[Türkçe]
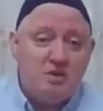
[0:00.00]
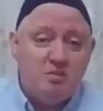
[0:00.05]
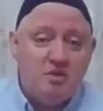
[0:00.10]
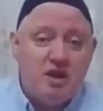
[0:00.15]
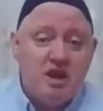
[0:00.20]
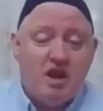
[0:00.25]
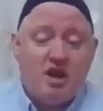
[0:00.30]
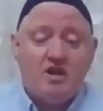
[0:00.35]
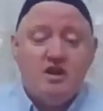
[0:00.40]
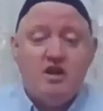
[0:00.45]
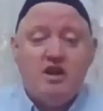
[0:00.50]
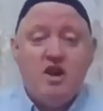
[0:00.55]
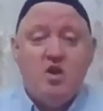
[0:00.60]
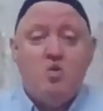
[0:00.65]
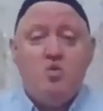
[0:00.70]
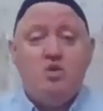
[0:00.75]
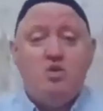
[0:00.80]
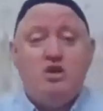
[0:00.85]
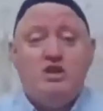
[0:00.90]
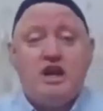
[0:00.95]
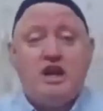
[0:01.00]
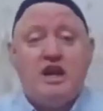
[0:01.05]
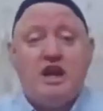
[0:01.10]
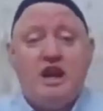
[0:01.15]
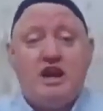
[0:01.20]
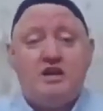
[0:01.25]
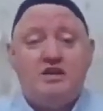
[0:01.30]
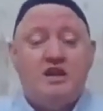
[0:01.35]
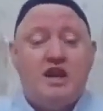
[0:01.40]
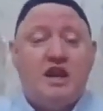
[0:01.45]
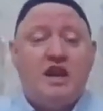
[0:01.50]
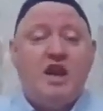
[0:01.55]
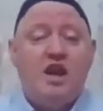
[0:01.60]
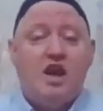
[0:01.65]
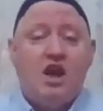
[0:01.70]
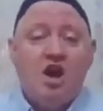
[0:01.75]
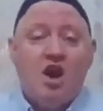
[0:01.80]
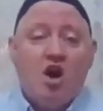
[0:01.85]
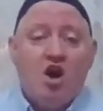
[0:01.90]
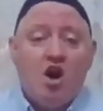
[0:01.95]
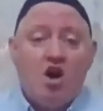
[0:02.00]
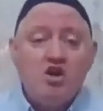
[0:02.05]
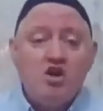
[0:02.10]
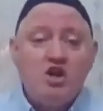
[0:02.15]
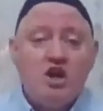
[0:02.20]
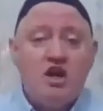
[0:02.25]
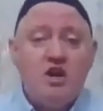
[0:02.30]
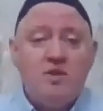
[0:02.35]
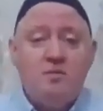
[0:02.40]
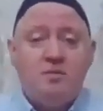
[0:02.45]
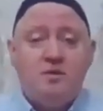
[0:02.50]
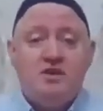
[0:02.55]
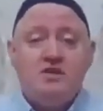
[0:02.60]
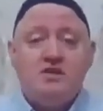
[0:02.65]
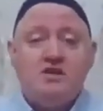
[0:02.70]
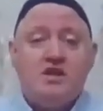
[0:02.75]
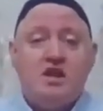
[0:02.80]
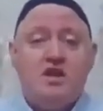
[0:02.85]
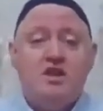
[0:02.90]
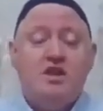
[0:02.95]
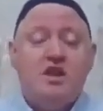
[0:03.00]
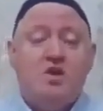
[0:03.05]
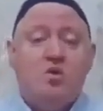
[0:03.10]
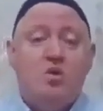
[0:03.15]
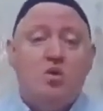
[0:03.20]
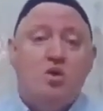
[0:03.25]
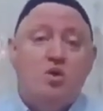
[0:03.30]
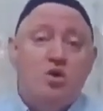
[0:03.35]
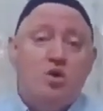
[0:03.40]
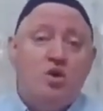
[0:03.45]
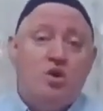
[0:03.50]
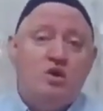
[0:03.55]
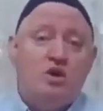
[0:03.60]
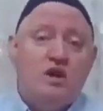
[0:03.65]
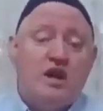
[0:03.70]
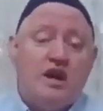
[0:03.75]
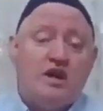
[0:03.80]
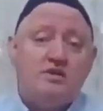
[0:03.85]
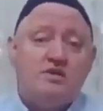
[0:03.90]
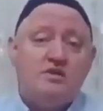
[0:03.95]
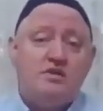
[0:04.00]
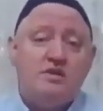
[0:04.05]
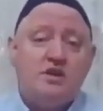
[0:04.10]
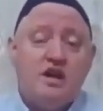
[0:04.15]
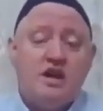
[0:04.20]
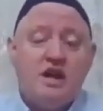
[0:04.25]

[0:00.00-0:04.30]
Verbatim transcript: gibi yani ne ülkelerde acayip insanlar ölüyorlar.